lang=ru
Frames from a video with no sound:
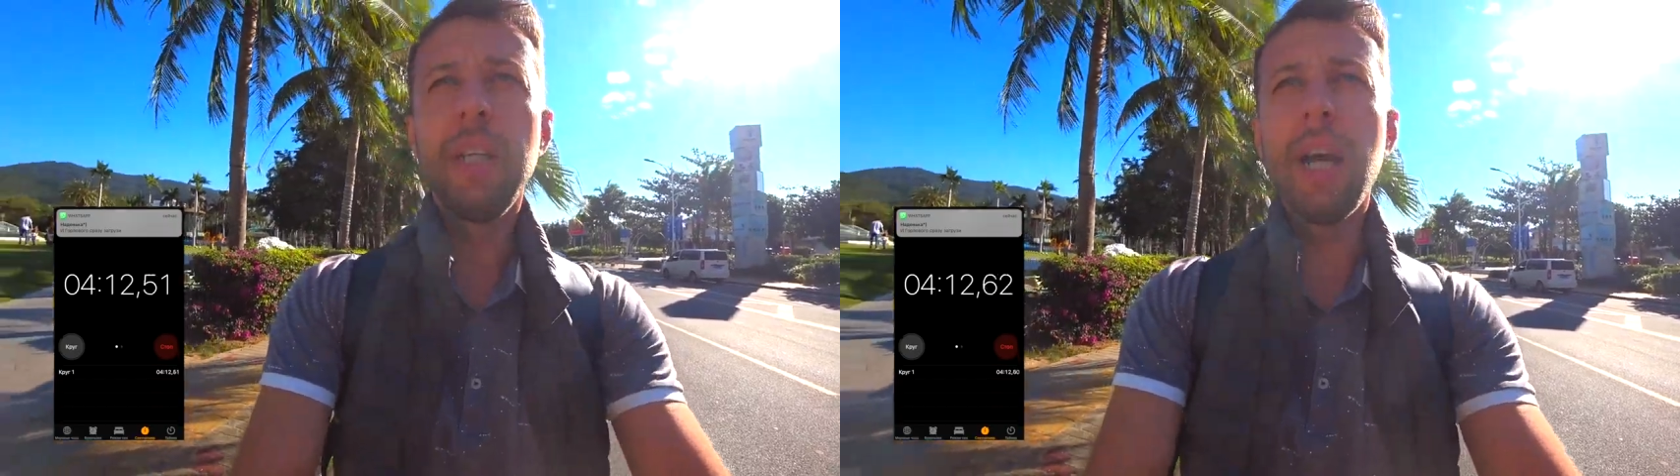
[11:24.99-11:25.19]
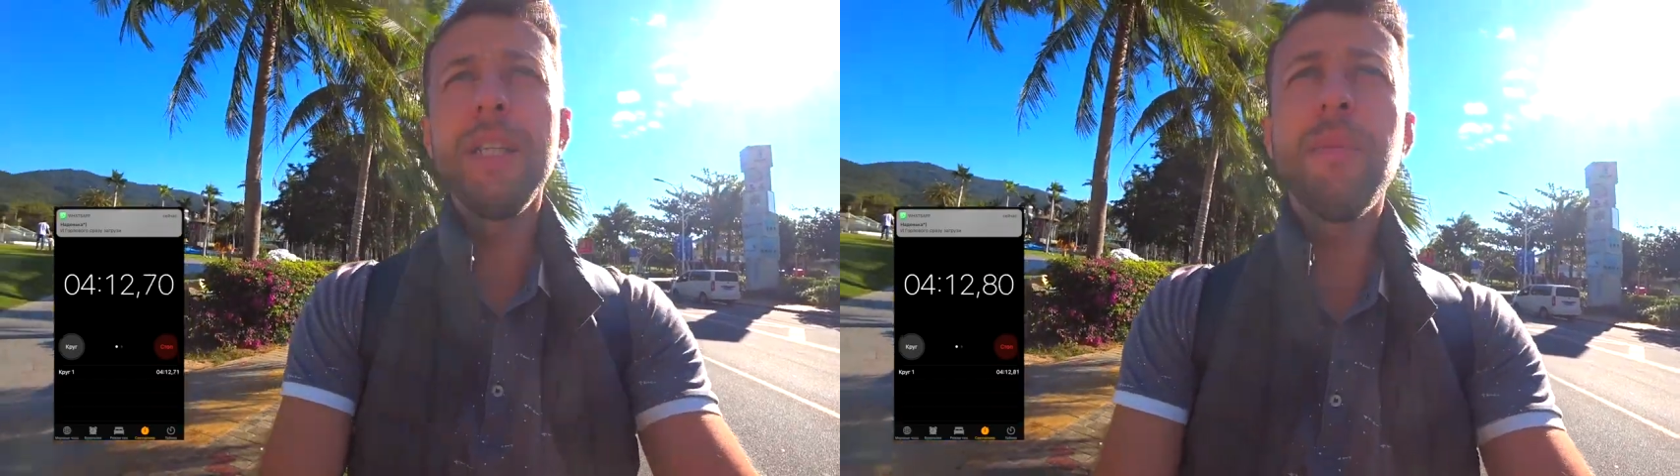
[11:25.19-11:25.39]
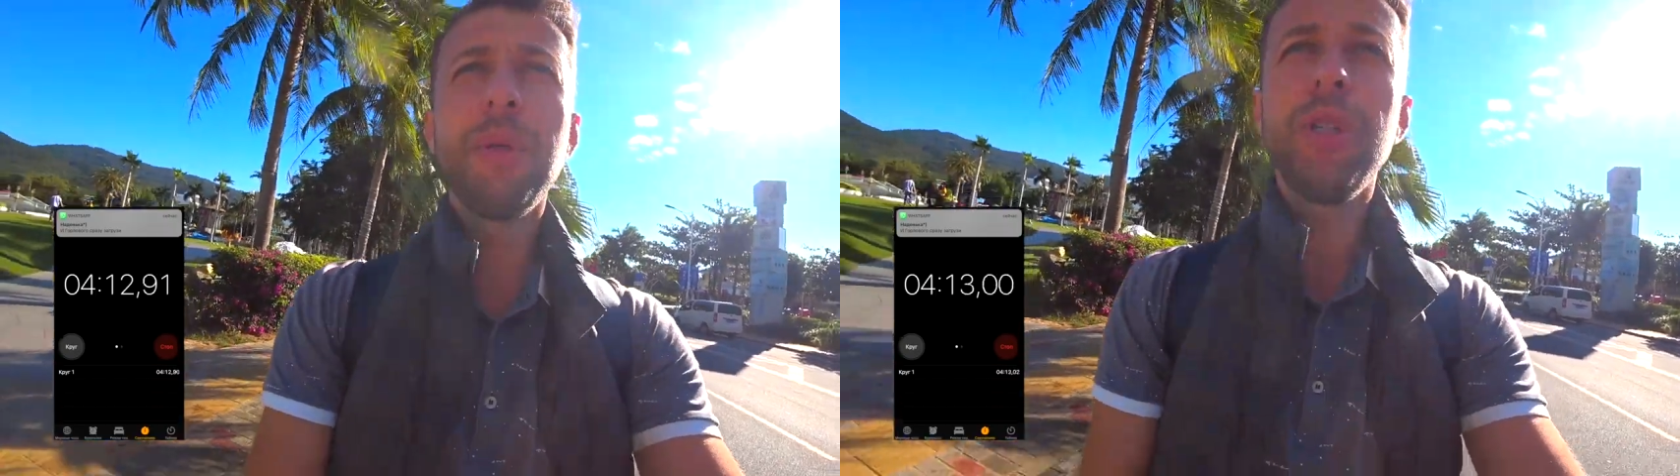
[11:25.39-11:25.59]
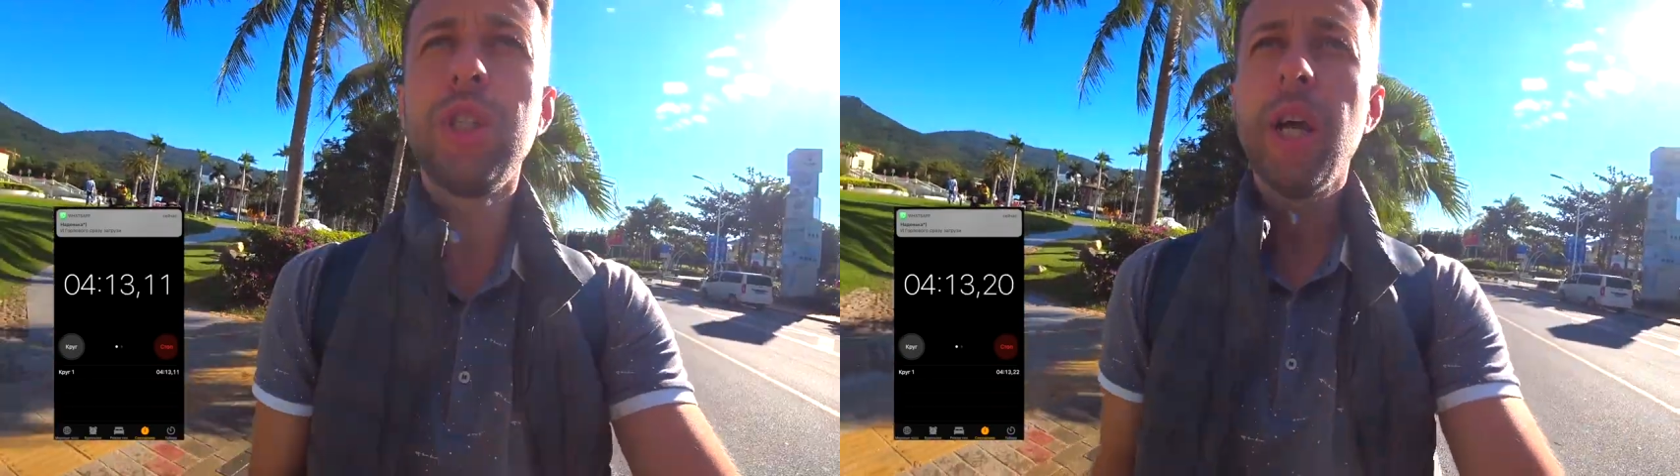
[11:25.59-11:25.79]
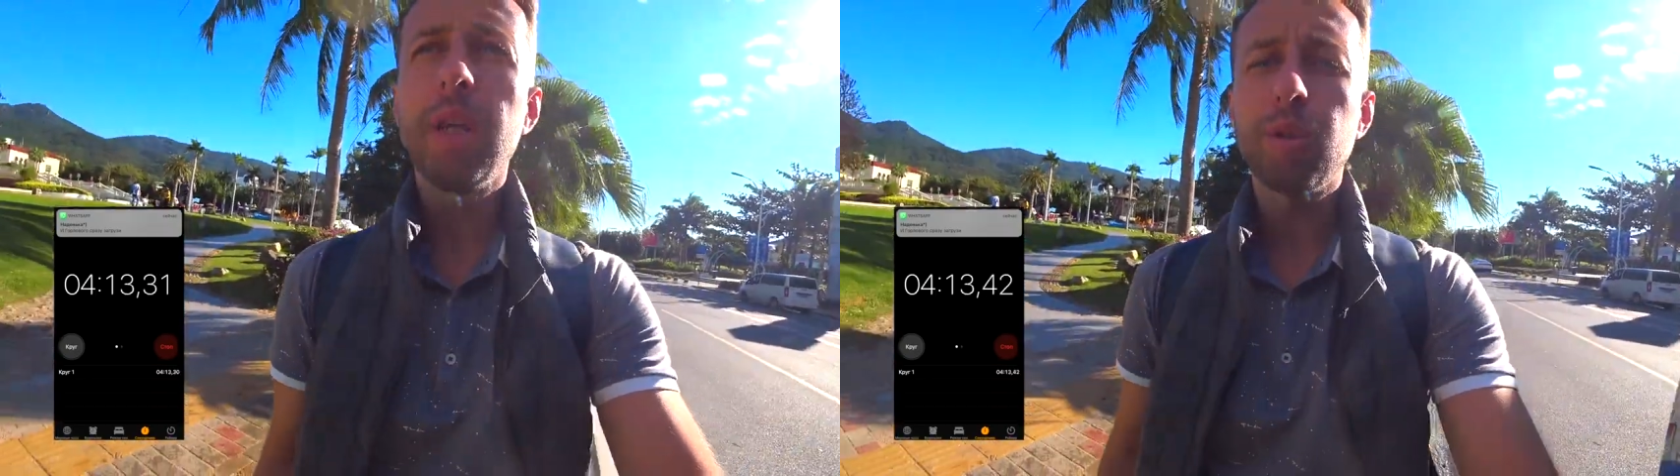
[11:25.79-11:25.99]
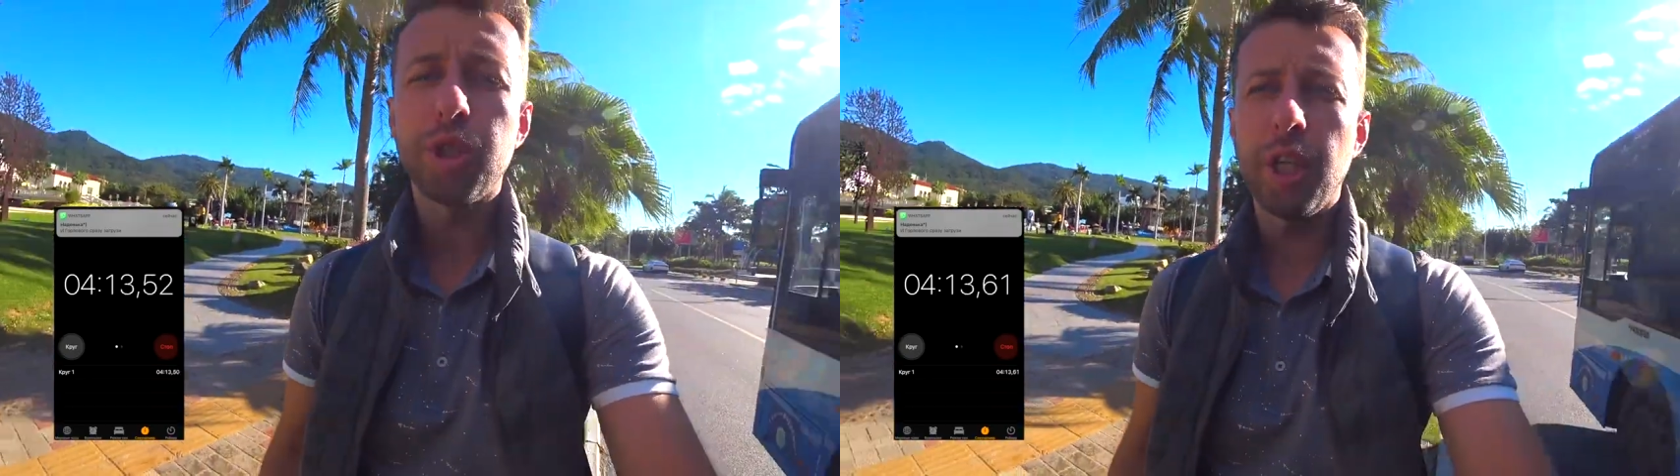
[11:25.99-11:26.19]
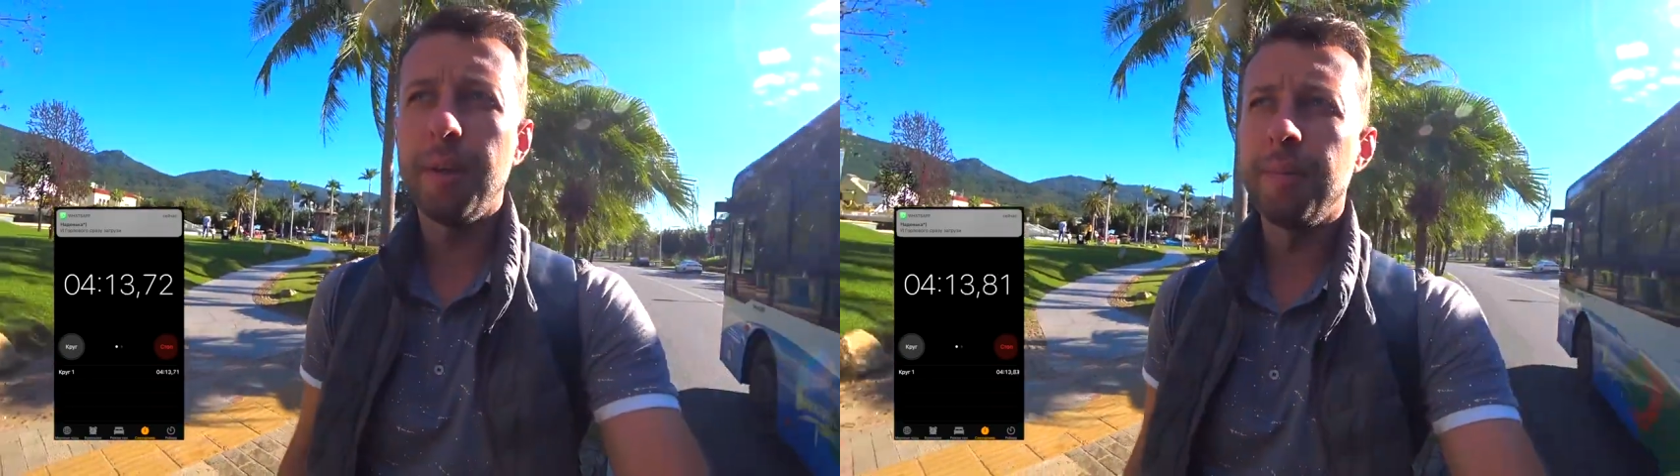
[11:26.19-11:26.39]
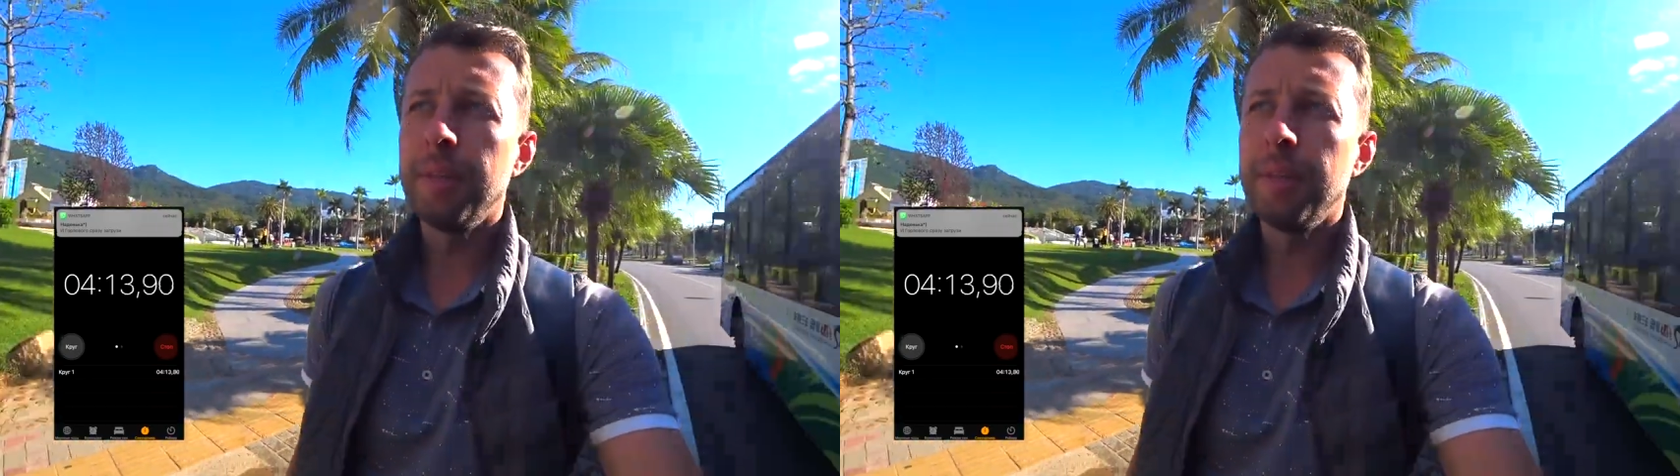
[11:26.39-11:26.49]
Или они приезжают уже